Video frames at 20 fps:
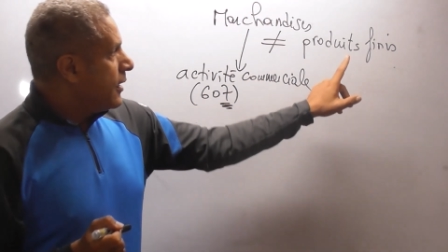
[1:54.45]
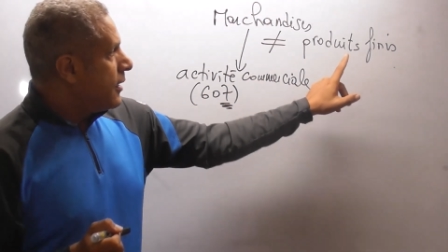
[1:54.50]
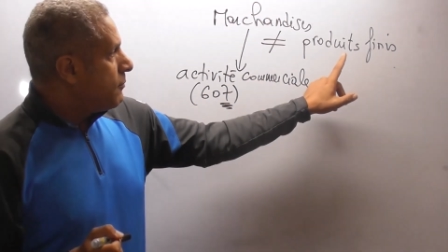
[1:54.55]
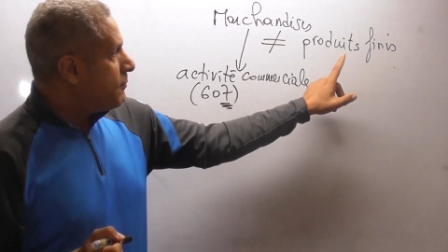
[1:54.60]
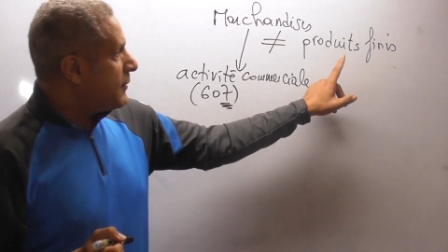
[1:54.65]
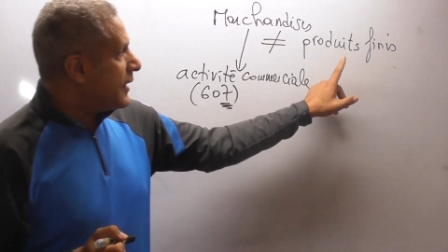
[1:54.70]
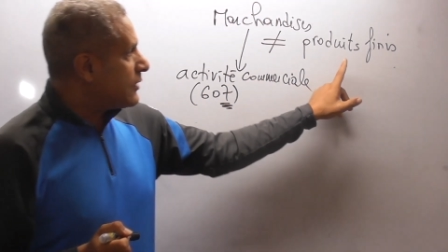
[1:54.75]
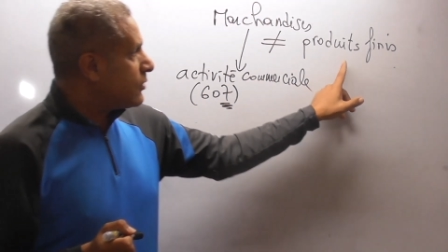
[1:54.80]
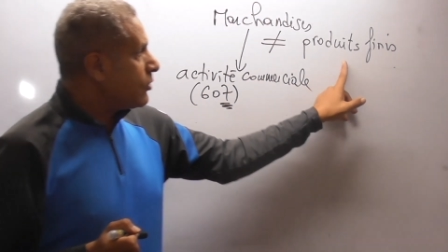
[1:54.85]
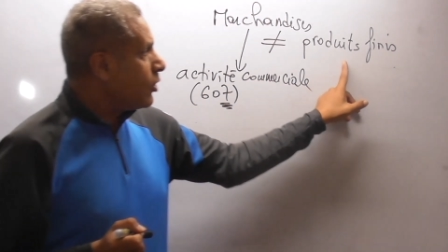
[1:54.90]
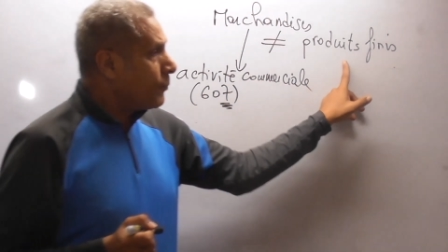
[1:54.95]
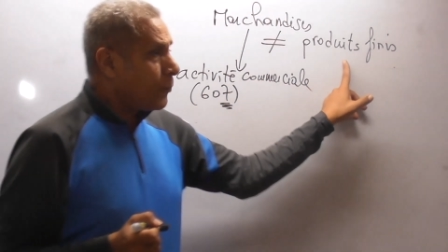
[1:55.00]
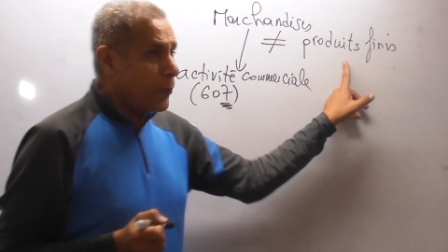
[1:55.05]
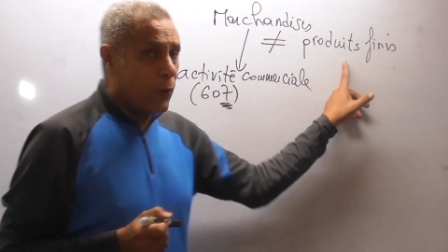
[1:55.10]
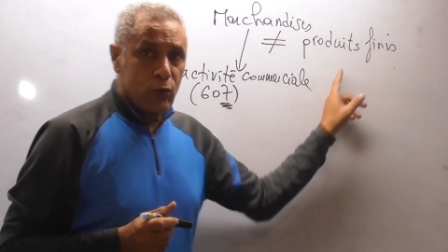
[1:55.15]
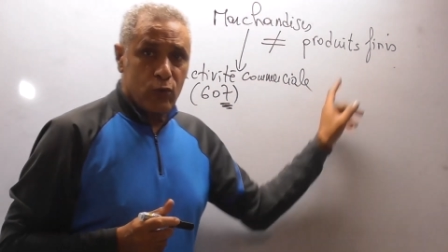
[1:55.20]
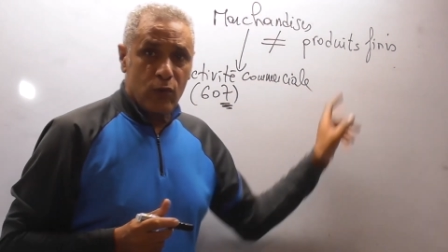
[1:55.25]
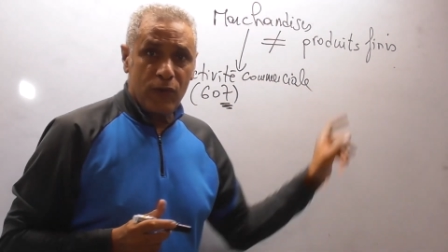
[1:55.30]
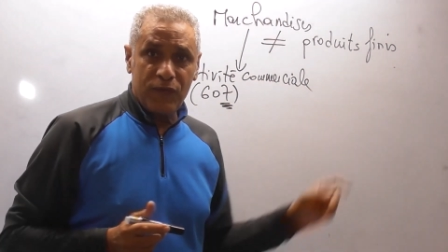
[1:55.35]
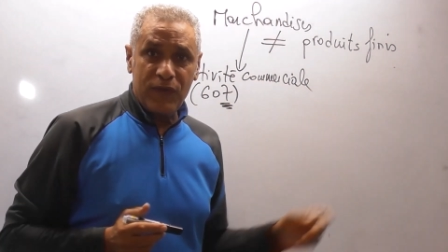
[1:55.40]
Maintenant,
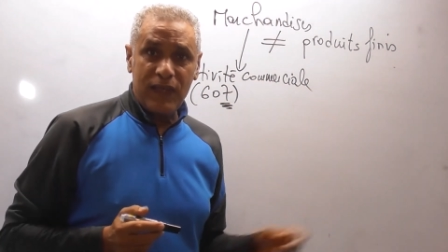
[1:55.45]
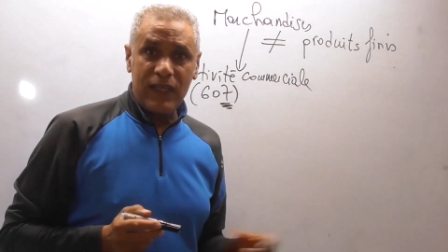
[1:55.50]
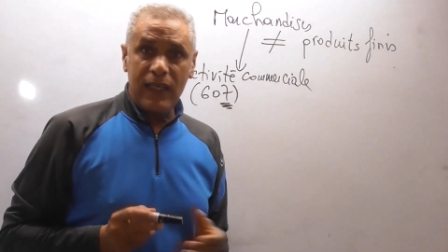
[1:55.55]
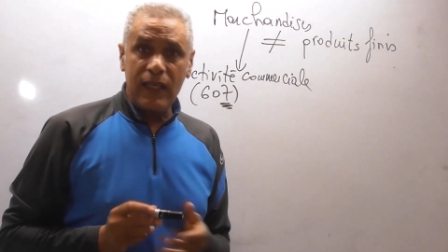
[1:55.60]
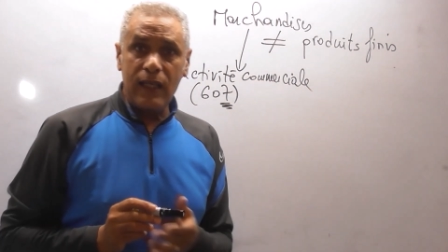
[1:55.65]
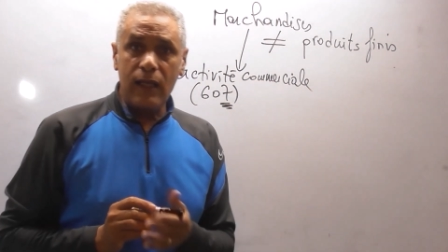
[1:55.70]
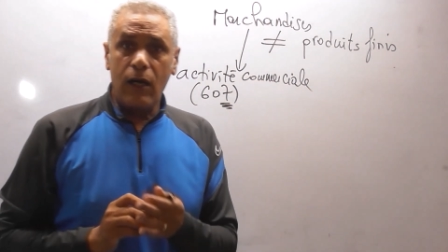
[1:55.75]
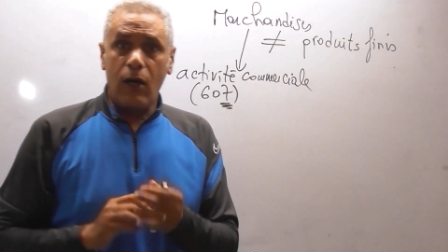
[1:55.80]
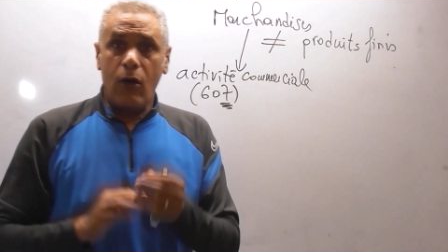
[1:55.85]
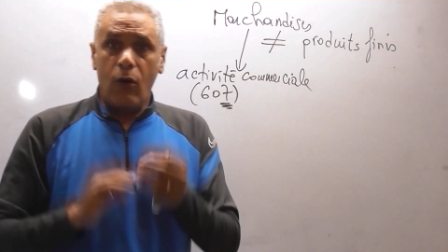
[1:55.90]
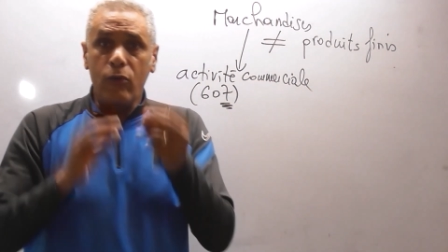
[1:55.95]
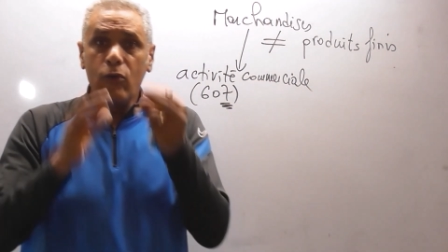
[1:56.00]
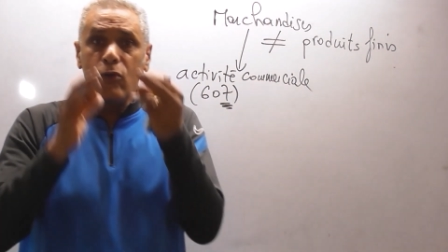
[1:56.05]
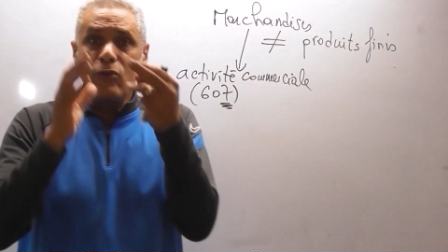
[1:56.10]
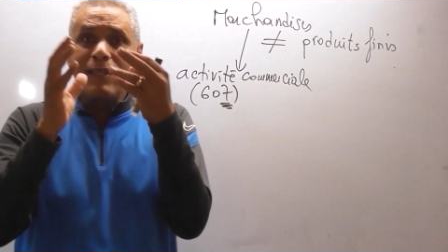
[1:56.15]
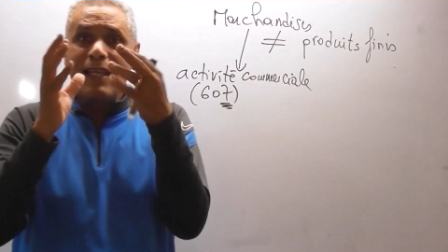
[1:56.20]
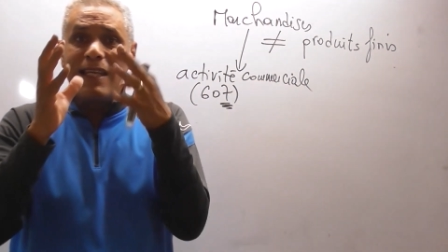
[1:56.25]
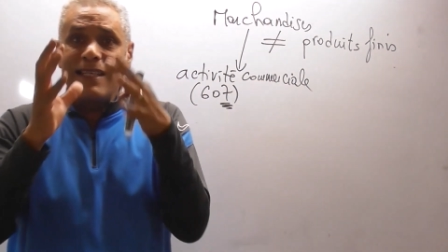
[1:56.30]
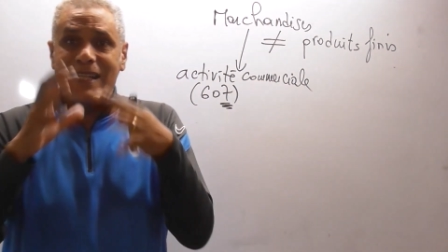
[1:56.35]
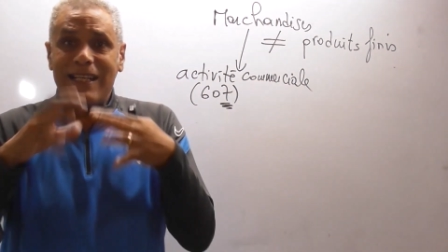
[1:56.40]
produit fini, on
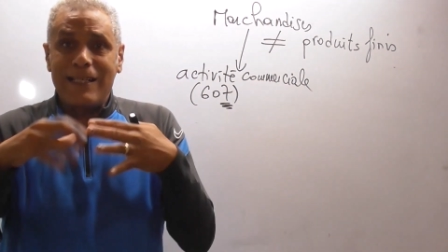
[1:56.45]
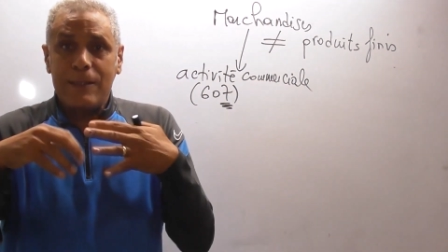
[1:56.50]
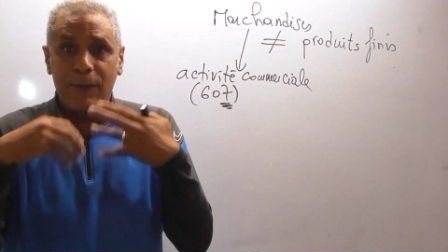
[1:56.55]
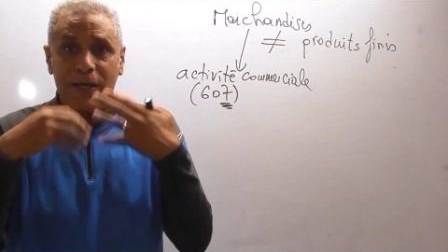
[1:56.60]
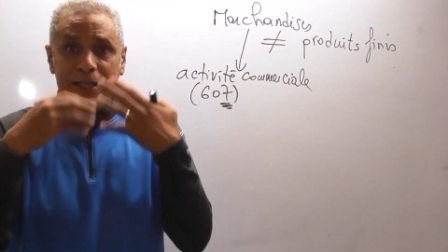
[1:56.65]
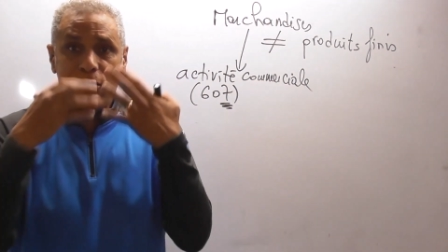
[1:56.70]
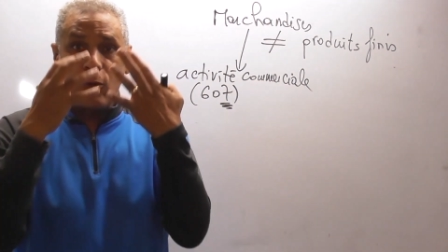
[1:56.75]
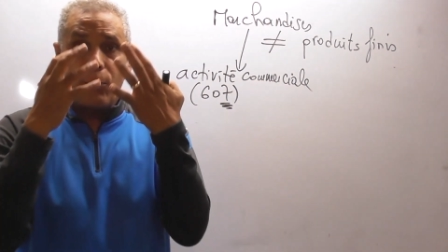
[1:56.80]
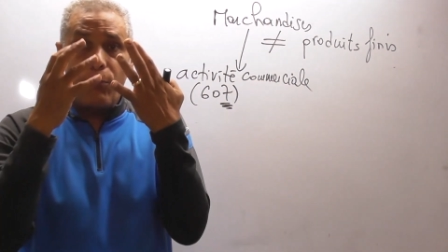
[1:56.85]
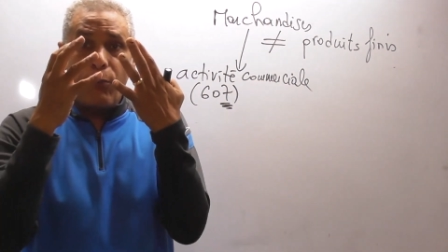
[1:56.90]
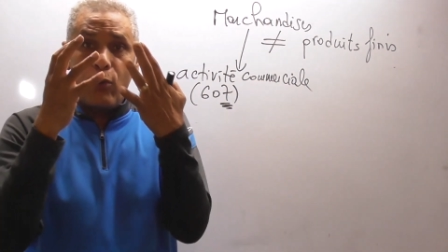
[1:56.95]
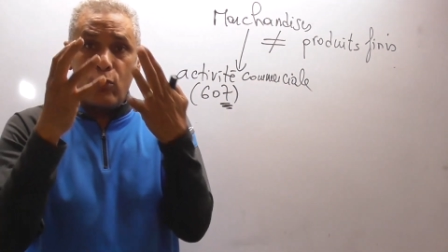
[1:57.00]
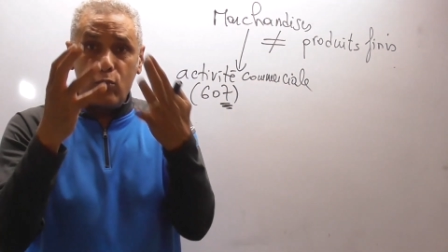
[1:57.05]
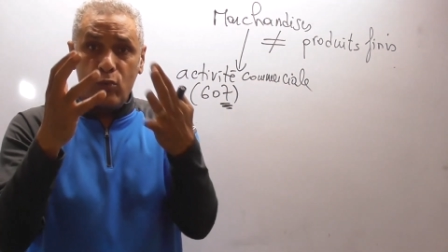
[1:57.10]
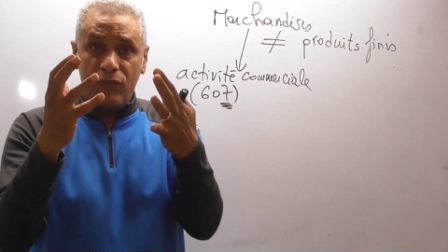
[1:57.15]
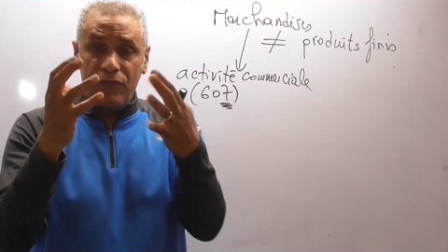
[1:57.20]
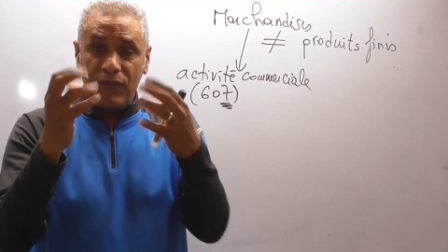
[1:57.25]
utilise l'expression produit